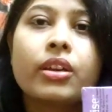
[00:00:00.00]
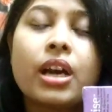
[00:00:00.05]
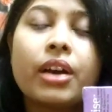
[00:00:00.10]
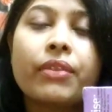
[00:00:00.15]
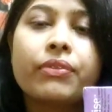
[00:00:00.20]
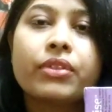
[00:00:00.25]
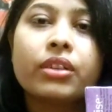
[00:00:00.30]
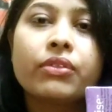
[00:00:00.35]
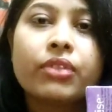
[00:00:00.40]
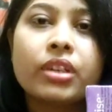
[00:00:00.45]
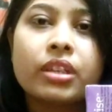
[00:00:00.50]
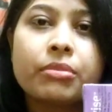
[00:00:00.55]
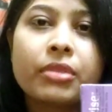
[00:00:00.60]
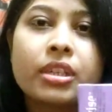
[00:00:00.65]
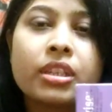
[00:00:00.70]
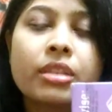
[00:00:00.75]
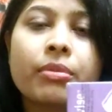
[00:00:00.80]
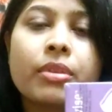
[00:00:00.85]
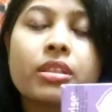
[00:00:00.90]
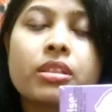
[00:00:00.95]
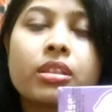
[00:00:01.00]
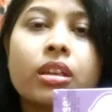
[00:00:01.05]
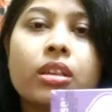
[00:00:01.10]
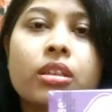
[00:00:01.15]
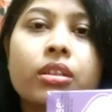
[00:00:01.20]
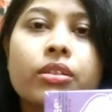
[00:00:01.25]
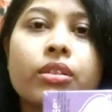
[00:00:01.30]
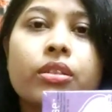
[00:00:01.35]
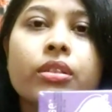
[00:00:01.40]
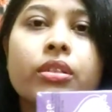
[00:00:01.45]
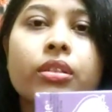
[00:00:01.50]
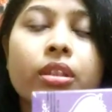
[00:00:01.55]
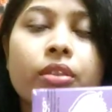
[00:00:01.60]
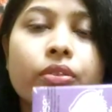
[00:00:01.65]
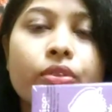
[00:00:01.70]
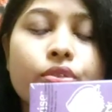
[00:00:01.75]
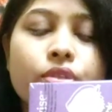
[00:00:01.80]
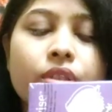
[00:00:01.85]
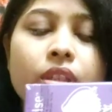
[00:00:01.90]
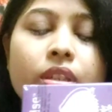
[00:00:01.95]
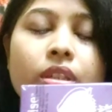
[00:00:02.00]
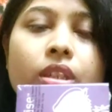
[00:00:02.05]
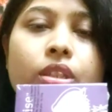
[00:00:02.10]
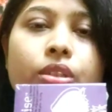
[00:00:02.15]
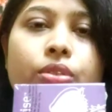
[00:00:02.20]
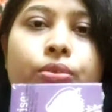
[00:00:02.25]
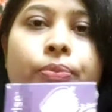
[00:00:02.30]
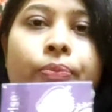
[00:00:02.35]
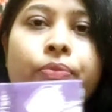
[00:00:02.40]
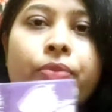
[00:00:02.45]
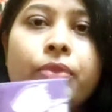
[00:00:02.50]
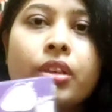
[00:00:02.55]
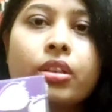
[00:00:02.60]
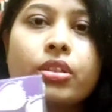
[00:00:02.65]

आफ्टर वन मंथ मैं इसका रिव्यू कर रही हूँ